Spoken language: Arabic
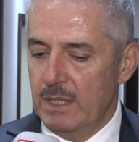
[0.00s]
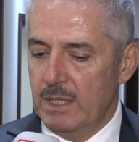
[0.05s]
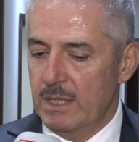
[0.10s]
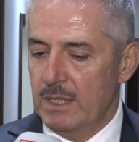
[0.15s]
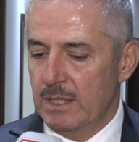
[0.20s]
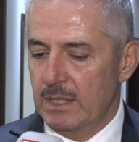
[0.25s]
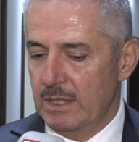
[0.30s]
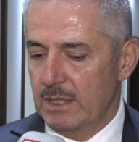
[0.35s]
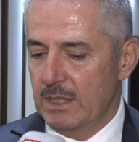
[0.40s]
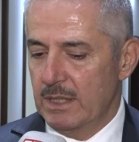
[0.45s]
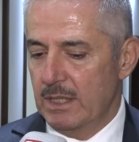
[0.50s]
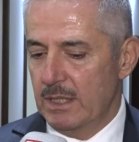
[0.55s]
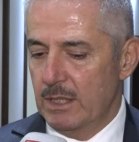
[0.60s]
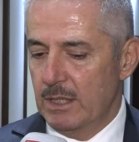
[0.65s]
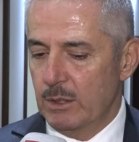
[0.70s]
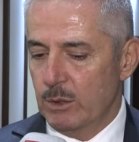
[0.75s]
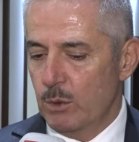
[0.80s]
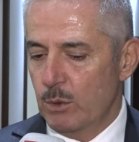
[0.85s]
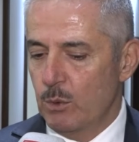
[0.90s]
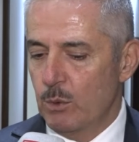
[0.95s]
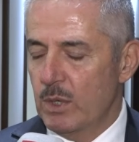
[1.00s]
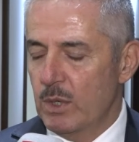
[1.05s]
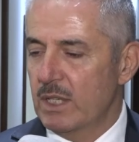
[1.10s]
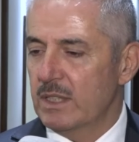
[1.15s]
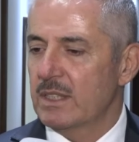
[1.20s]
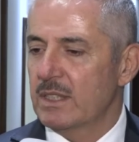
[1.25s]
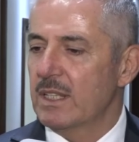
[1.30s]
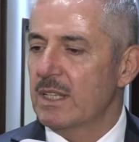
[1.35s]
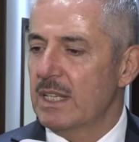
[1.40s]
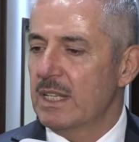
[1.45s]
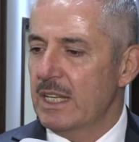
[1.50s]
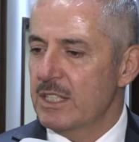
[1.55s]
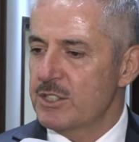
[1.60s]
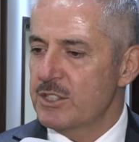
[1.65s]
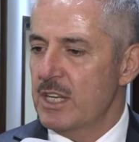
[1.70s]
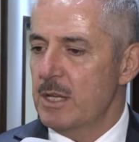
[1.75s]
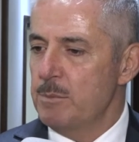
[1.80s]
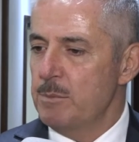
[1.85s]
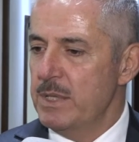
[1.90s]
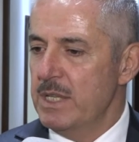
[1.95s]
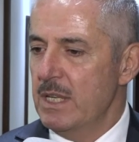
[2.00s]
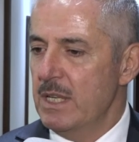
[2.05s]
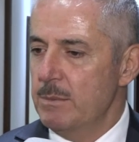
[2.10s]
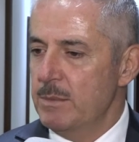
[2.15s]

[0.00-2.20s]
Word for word: القوات الاجنبيه